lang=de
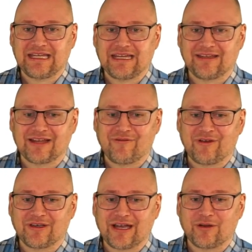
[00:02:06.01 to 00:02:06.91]
Hier geht es
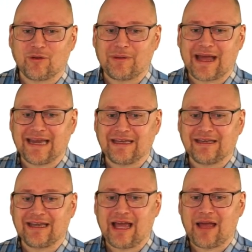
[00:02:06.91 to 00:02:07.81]
einfach darum,
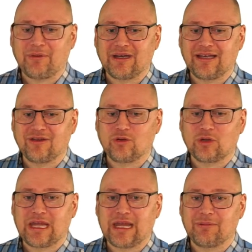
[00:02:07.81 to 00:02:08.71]
einen Namen
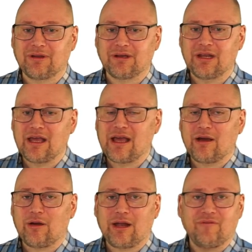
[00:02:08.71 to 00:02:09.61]
anzugeben,
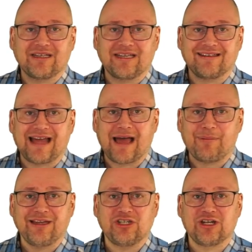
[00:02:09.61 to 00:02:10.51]
einfach, dass
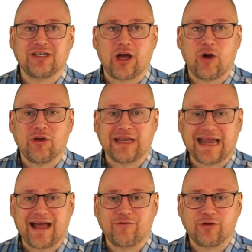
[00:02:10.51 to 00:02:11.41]
Arbeitsschritte auch
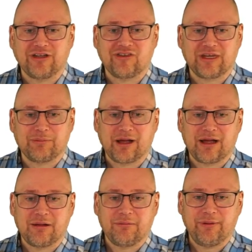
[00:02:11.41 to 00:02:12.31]

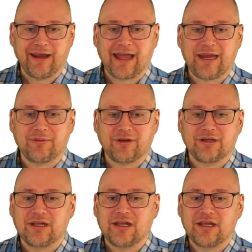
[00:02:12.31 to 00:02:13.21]
nachvollziehbar bleiben.